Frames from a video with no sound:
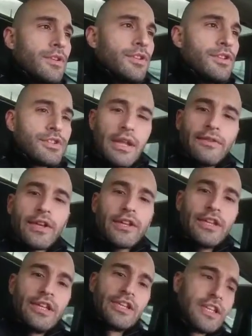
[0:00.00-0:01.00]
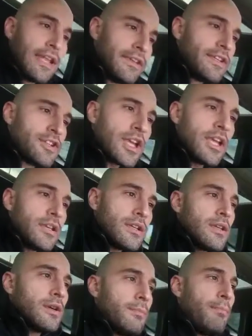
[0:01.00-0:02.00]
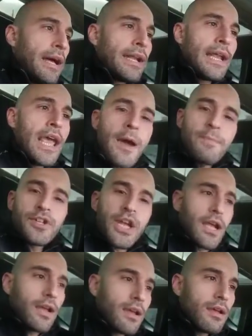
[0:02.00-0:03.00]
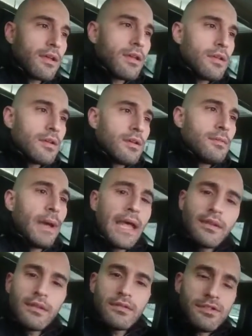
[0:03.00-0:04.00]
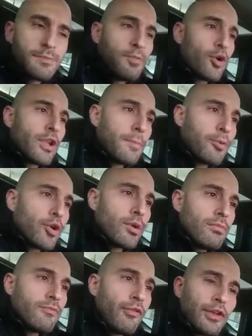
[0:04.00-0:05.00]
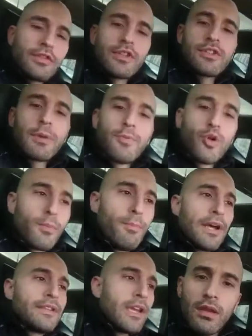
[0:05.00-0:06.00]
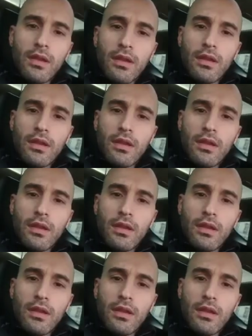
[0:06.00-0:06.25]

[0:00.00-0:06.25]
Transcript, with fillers: İnsanların ilgilendiği şey bana ne yapacak? Ben spor yapıyorum, fitness yapıyorum, body yap